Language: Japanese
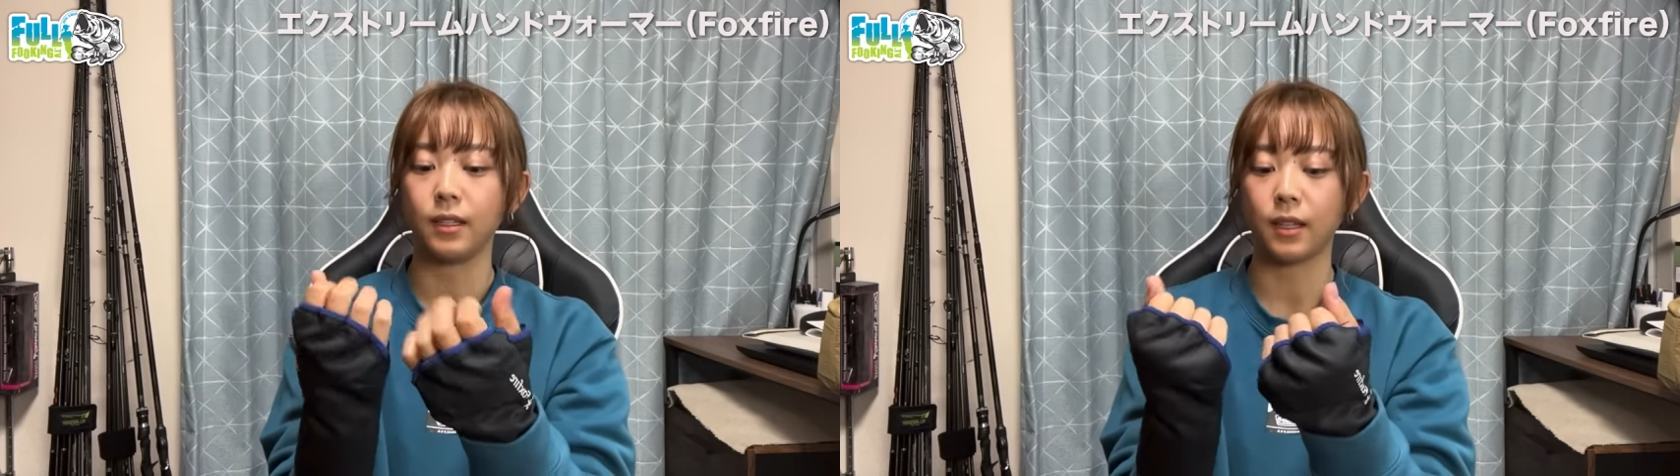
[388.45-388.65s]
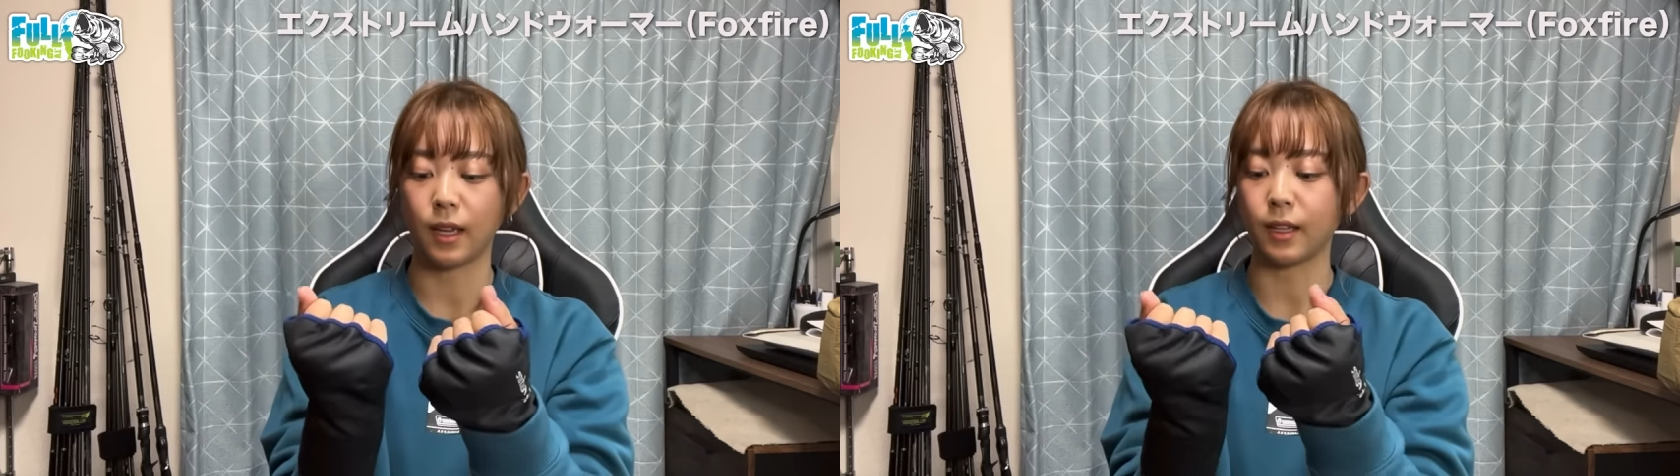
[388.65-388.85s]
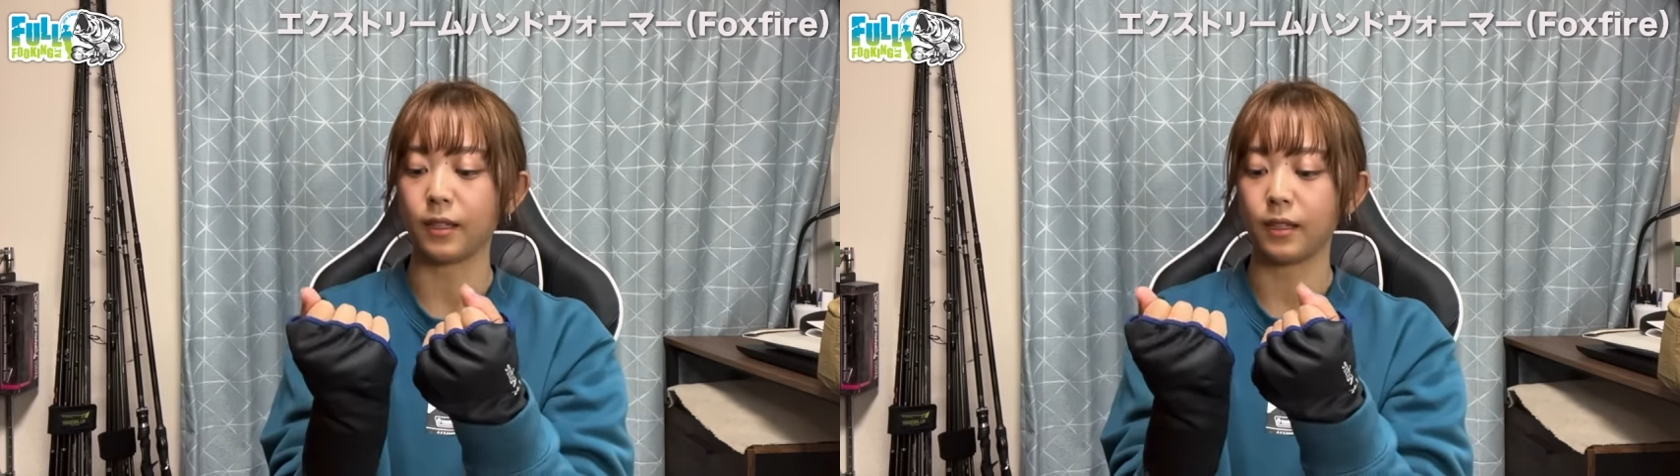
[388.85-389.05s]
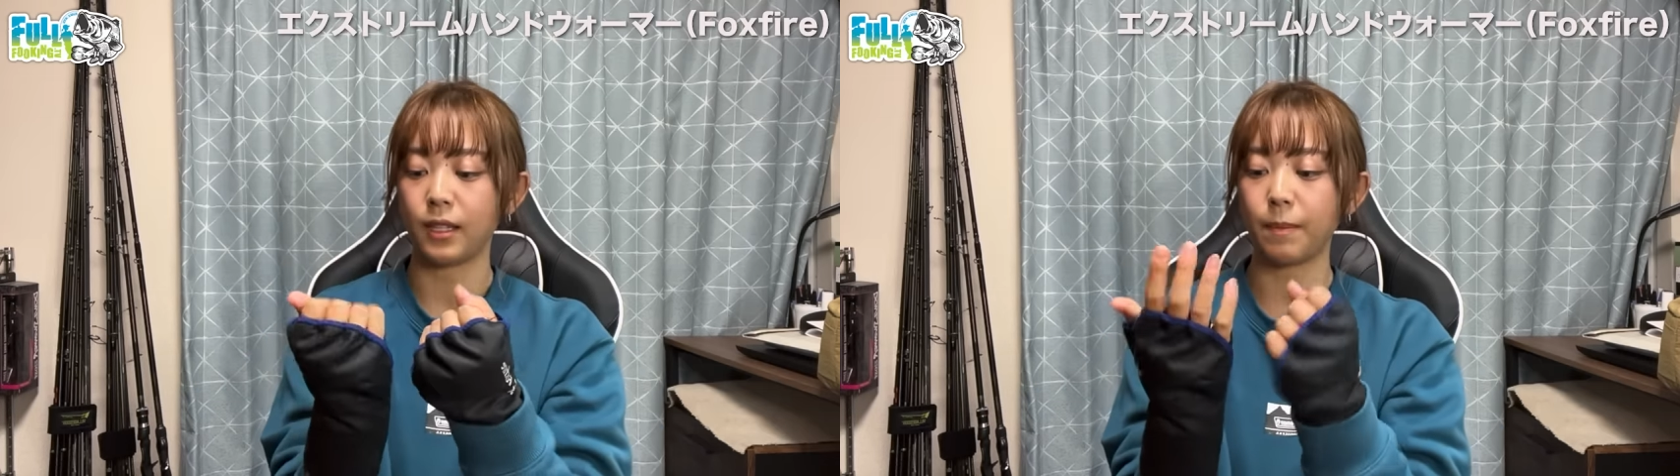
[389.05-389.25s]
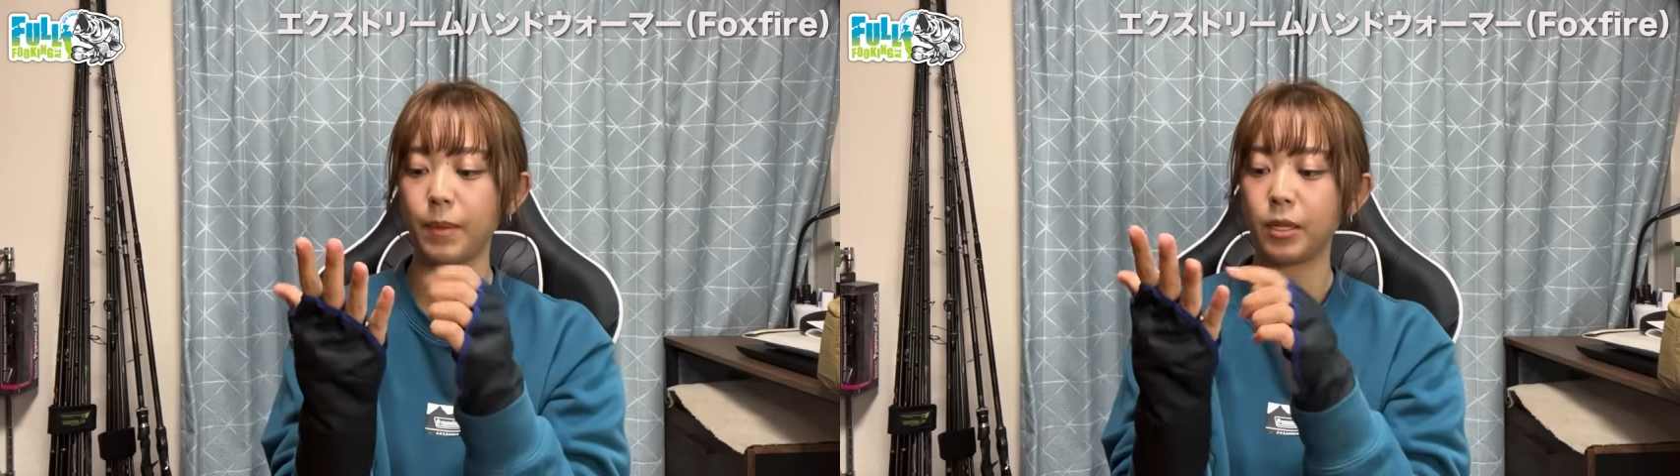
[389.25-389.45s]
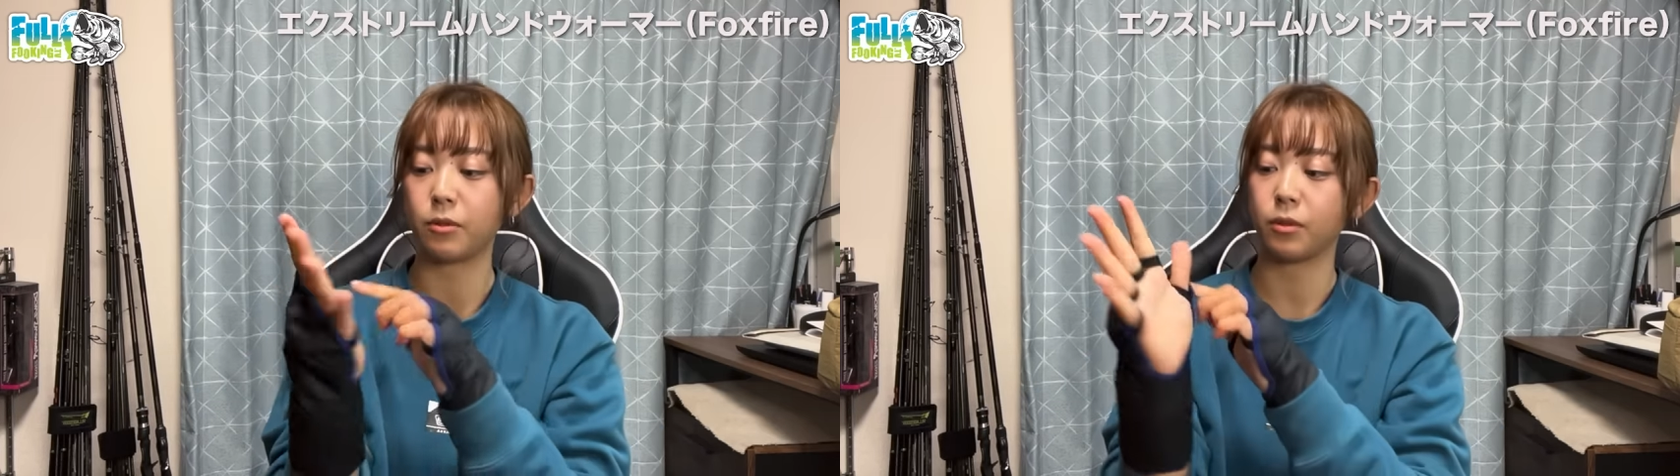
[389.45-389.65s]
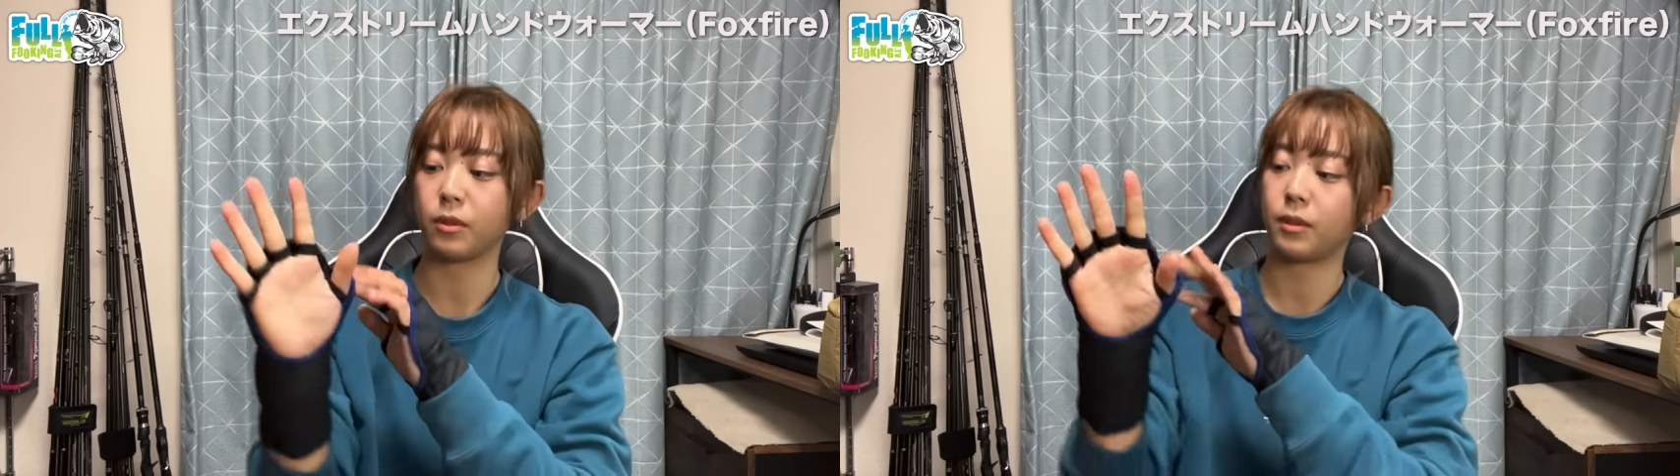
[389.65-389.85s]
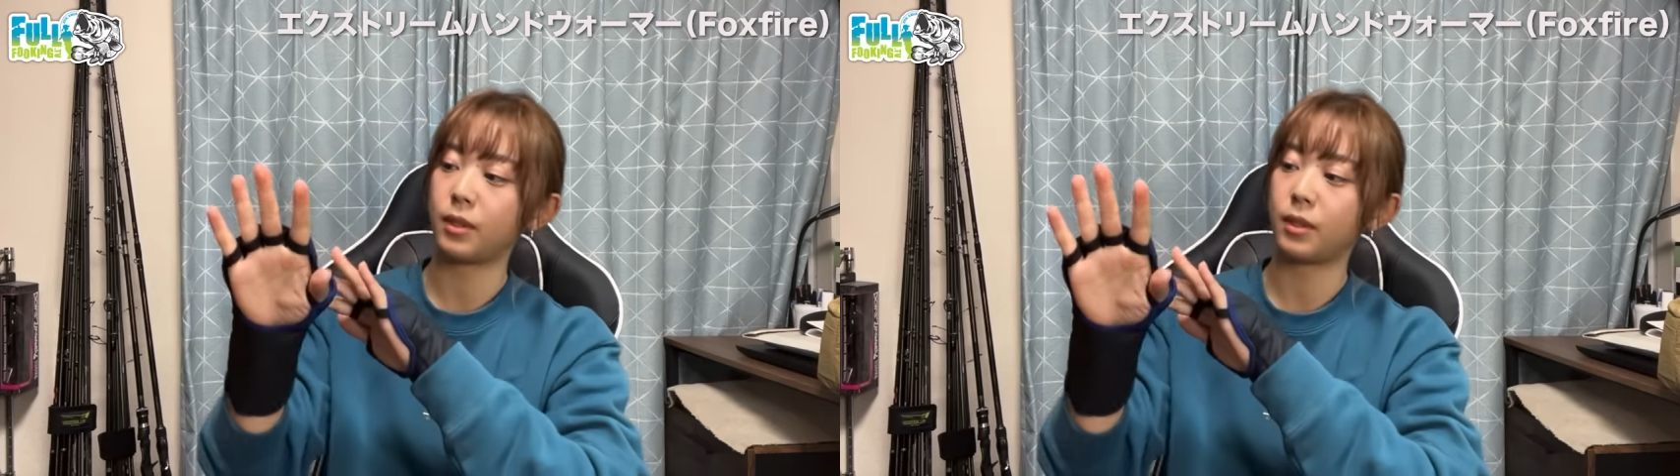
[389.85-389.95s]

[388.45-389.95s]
はい、やっぱりこう